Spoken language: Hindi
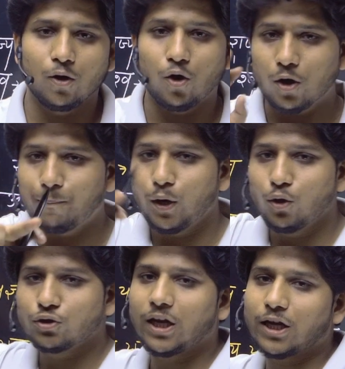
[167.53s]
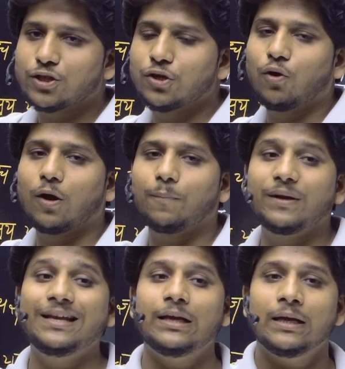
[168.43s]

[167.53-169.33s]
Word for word: और पड़ोसी राज्यों को और अपनी